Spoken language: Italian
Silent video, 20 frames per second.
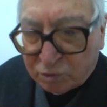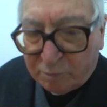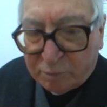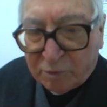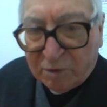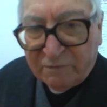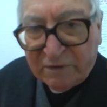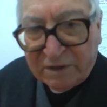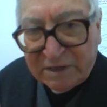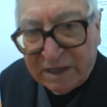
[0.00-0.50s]

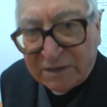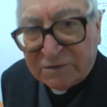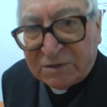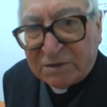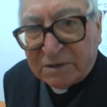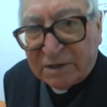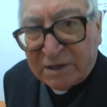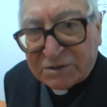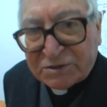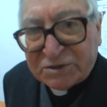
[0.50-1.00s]
provenienti
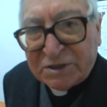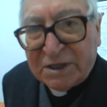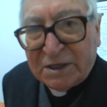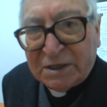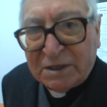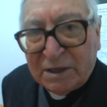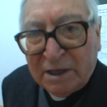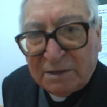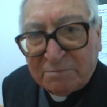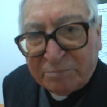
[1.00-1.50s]
dalla
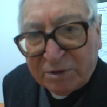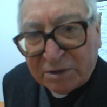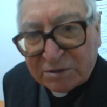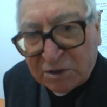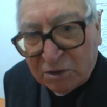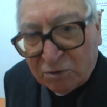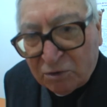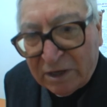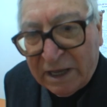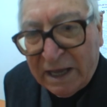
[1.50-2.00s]
Siria, in
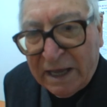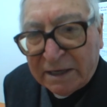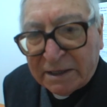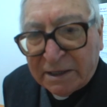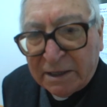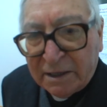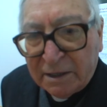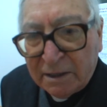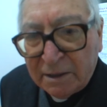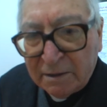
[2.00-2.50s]

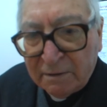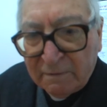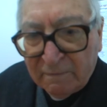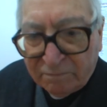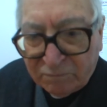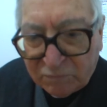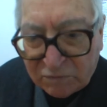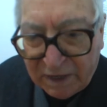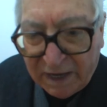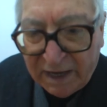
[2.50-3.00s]
particolare
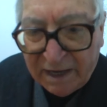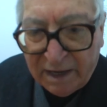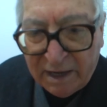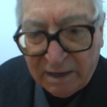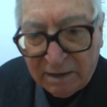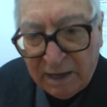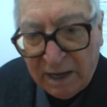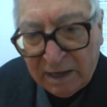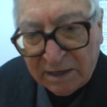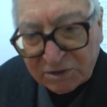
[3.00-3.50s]
da
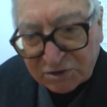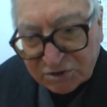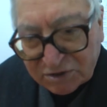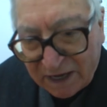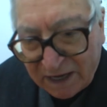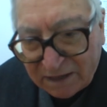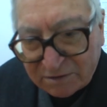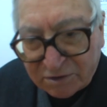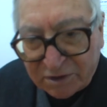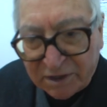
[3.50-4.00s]

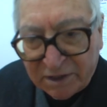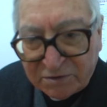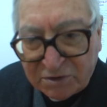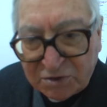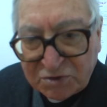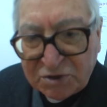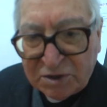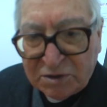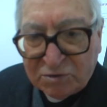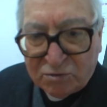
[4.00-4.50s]
Alessandria
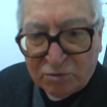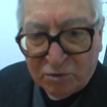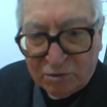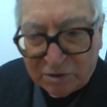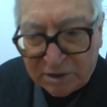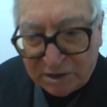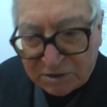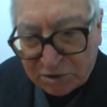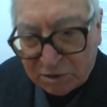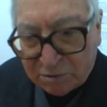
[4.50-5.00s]
d'Egitto,
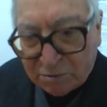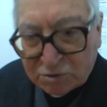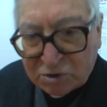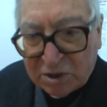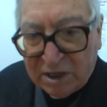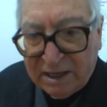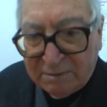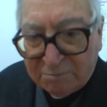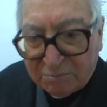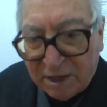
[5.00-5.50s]
da
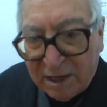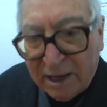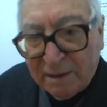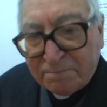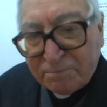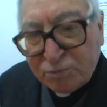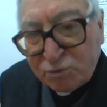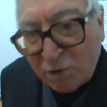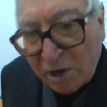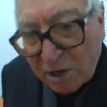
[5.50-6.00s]
Gerusalemme e
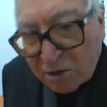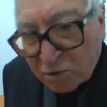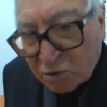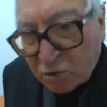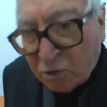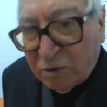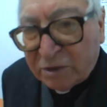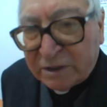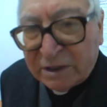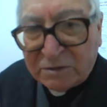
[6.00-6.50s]
più
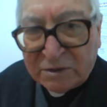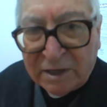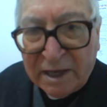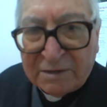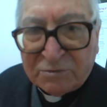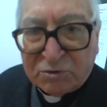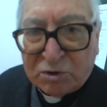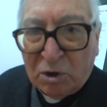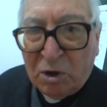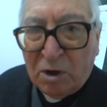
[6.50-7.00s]
ancora da
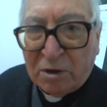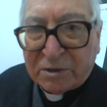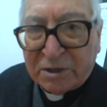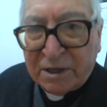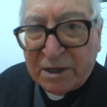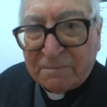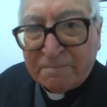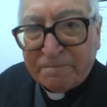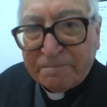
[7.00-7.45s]
Antiochia.